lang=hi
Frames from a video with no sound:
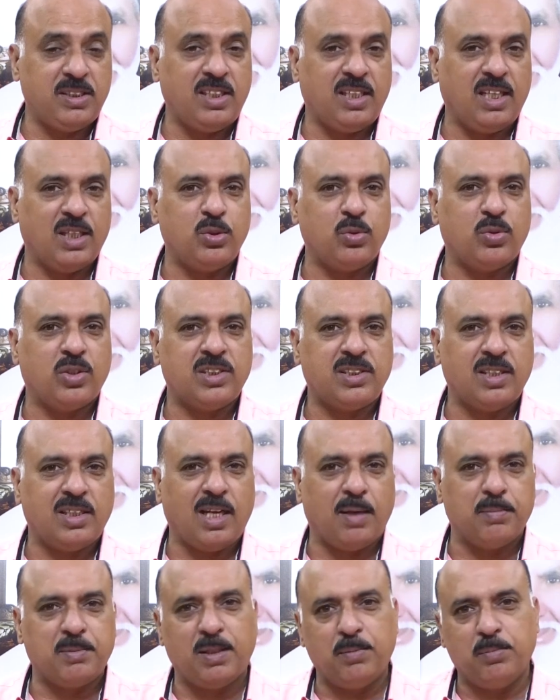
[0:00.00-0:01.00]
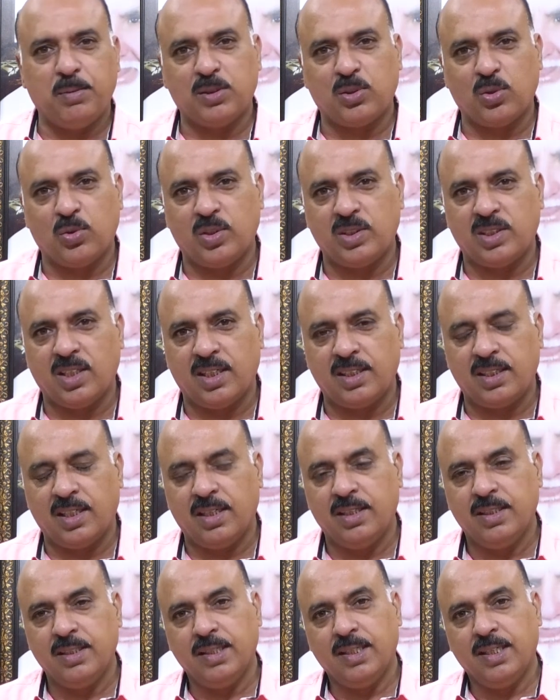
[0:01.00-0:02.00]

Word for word: बेसिक एजुकेशन आपकी बेहतर होने जा रही है